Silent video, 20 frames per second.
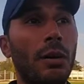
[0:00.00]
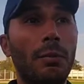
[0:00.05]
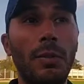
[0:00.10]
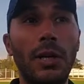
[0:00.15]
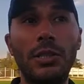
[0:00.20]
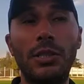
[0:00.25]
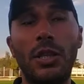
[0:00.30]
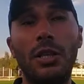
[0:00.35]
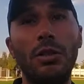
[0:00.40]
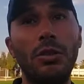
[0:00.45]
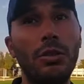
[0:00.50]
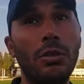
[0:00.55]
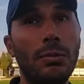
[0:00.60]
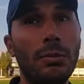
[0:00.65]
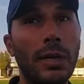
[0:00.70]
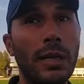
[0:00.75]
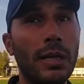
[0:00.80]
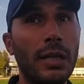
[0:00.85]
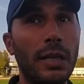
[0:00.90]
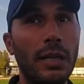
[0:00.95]
ماتش
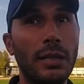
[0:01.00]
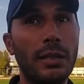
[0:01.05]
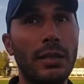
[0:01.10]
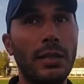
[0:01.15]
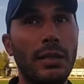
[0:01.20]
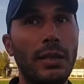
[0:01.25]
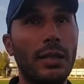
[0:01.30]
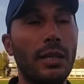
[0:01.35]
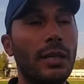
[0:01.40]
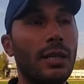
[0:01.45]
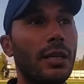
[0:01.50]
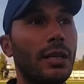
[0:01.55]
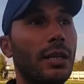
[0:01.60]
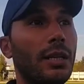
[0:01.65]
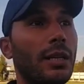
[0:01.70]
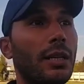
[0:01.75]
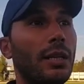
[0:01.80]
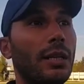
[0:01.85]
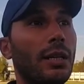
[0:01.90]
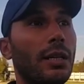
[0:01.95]
اليوم معناها سيتي
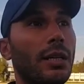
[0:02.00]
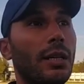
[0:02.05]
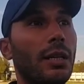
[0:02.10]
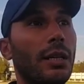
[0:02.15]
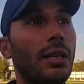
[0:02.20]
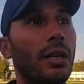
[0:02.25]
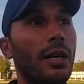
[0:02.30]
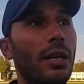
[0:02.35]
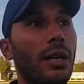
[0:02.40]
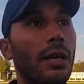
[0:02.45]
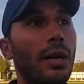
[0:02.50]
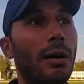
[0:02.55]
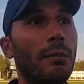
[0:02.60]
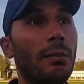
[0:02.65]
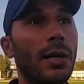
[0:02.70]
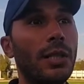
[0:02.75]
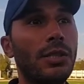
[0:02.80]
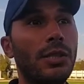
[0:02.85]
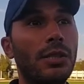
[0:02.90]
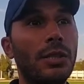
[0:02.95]
ان
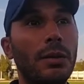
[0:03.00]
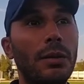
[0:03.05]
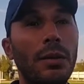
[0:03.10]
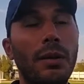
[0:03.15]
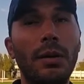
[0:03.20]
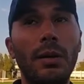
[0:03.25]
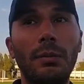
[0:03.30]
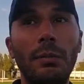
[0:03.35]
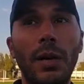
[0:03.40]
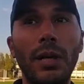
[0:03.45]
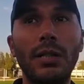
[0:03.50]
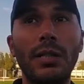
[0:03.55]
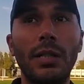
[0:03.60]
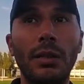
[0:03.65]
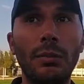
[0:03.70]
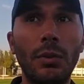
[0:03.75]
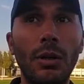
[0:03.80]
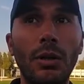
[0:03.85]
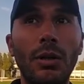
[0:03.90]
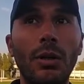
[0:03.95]
ماتش
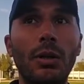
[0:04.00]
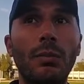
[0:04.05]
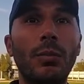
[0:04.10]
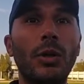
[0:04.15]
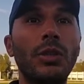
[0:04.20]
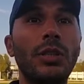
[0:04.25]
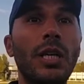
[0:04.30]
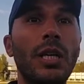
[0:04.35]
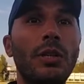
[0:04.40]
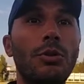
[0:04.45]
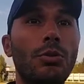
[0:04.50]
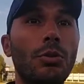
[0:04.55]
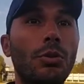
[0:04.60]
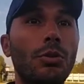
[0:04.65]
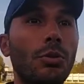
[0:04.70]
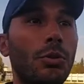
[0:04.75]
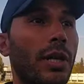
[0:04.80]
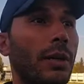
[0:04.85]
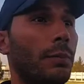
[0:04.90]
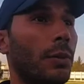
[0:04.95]
براتيكمون موديل سور
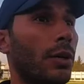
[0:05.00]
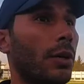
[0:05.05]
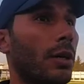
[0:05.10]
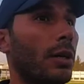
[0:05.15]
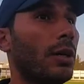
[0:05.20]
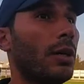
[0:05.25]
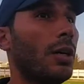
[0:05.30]
تو لي بلان